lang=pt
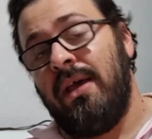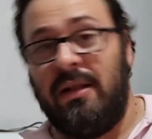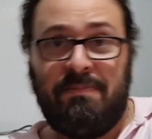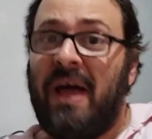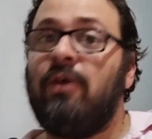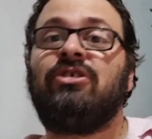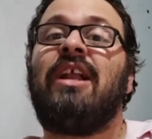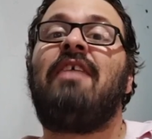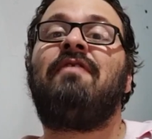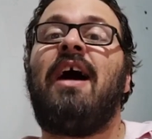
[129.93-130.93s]
Ele parou de
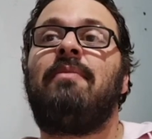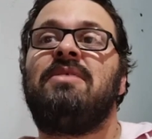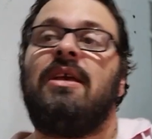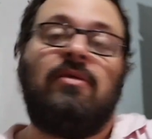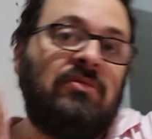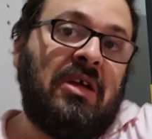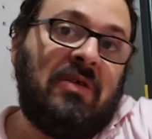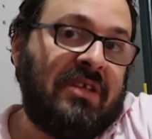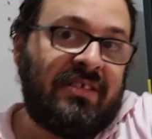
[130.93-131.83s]
gravar, e não deu nem